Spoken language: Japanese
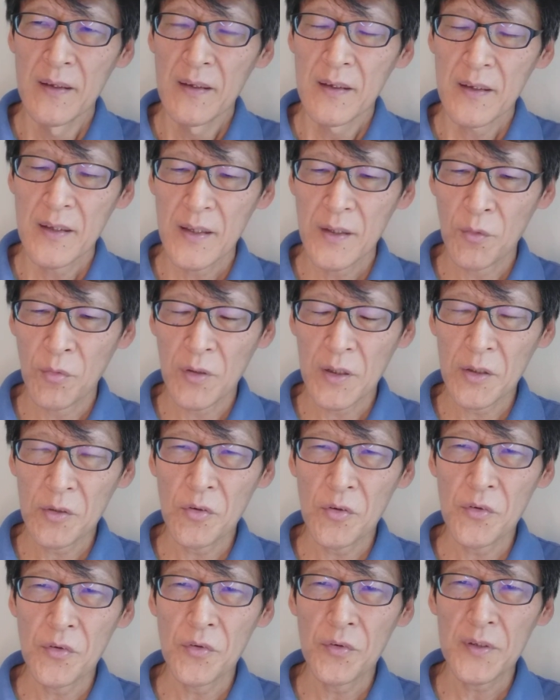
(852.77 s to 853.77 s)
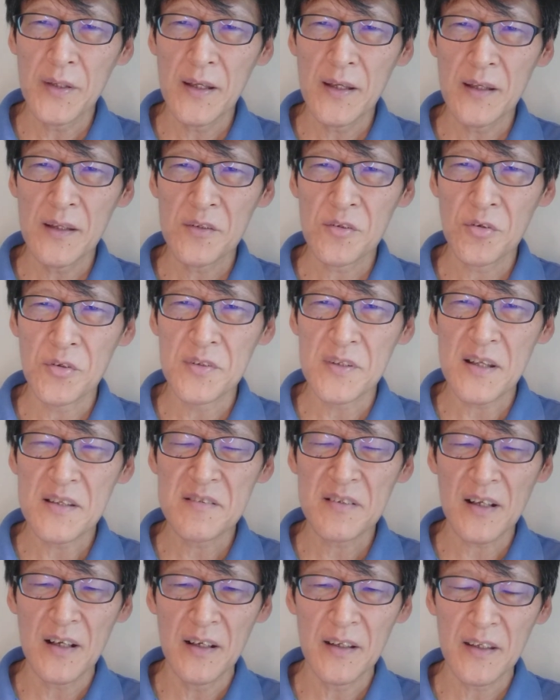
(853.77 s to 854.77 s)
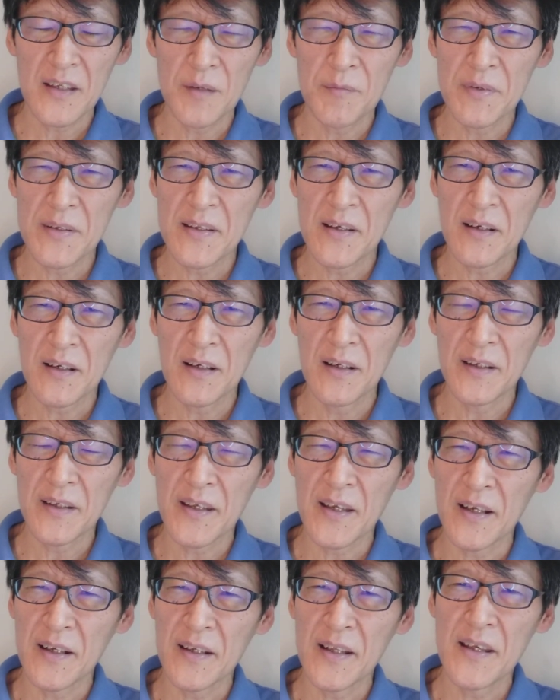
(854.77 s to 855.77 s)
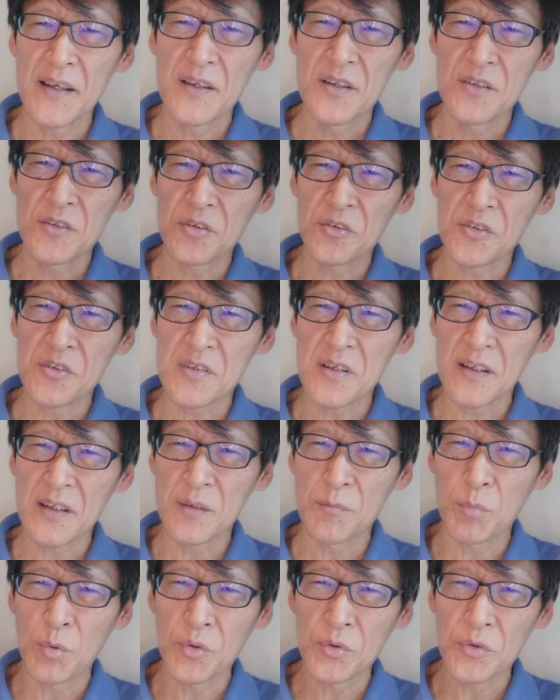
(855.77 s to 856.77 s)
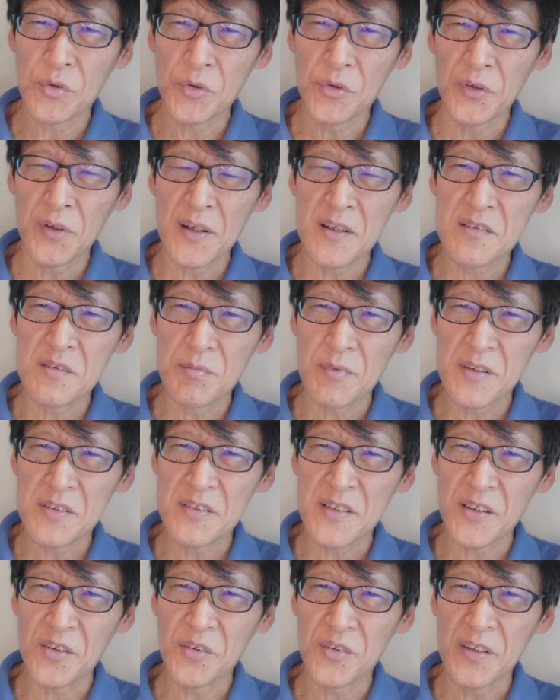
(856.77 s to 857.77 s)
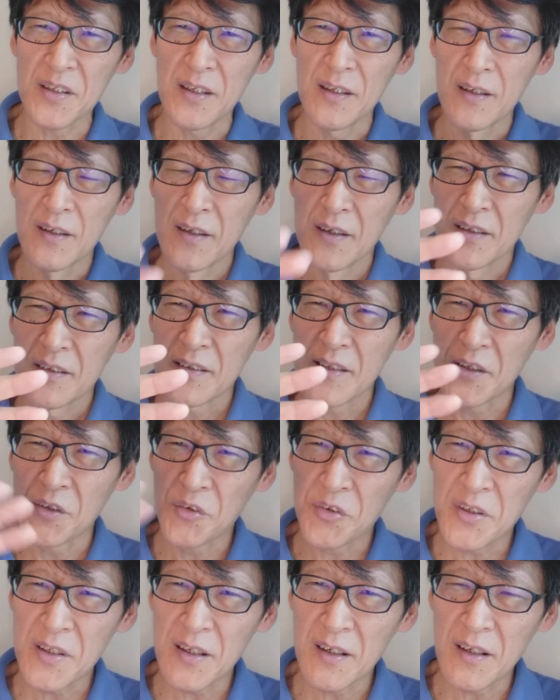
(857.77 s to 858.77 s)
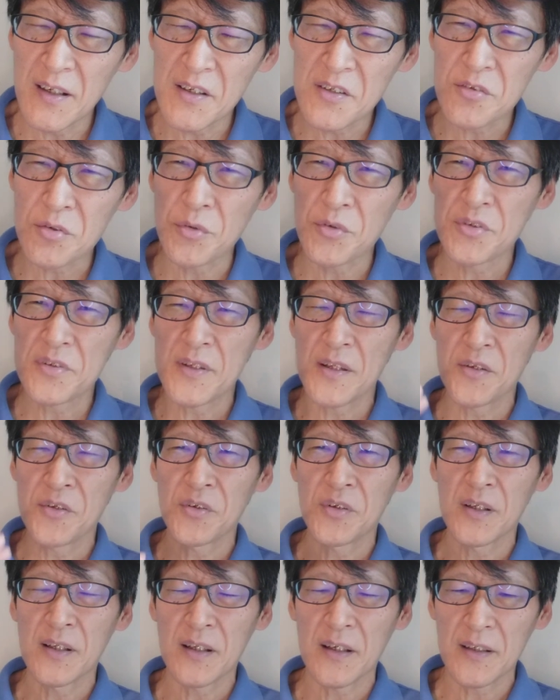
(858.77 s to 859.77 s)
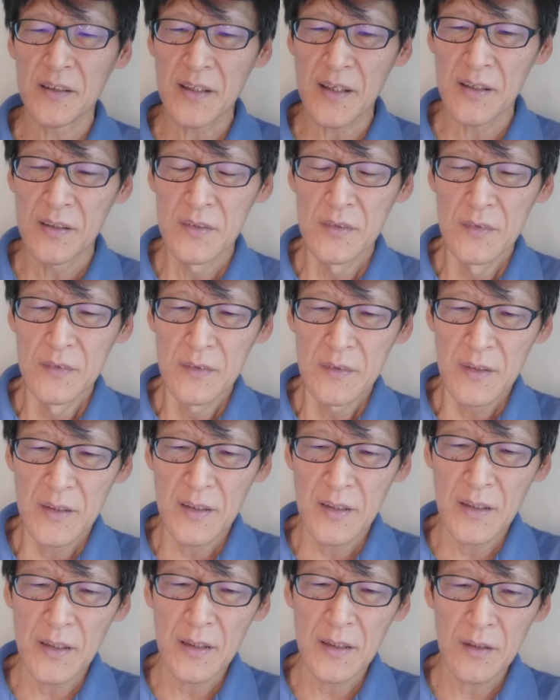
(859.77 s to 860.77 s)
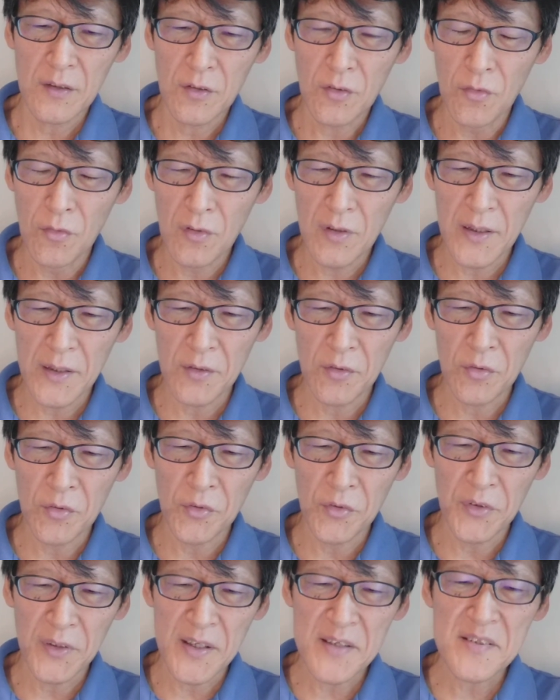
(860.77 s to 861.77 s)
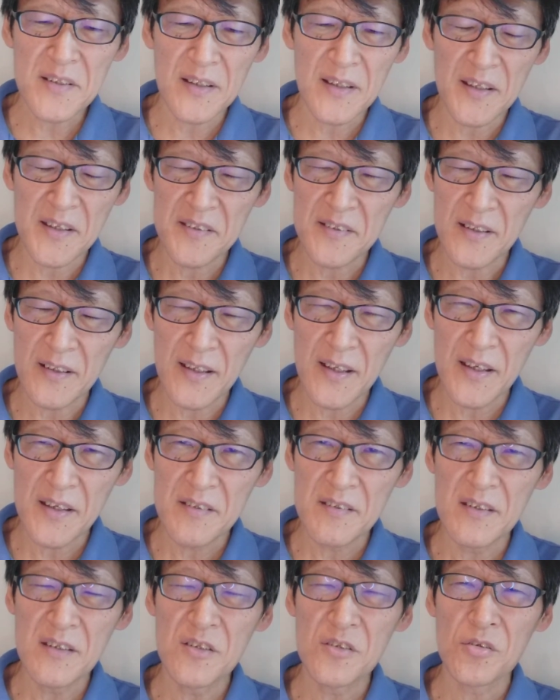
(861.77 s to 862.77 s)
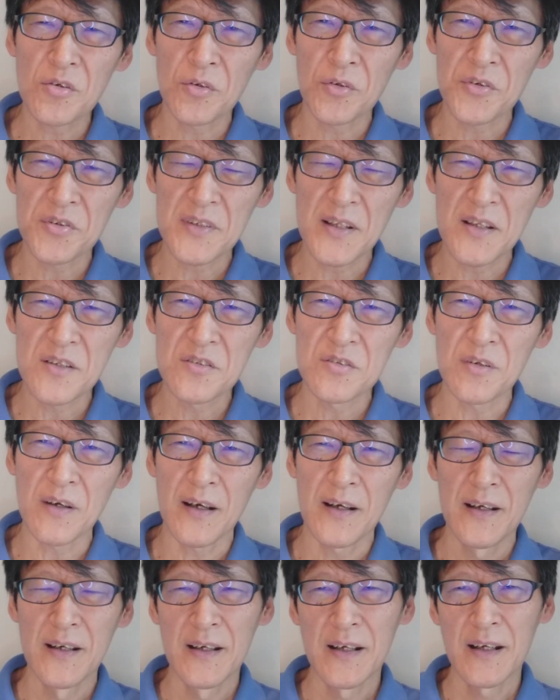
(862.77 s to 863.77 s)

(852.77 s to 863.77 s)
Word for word: えー、他のね、その雑誌関係、メディア関係がね、ちょっとさっき冒頭にお話ししましたように、手のひら返しをしているような中で、えー、今回のこの今朝でしたね、新潮のスタンスは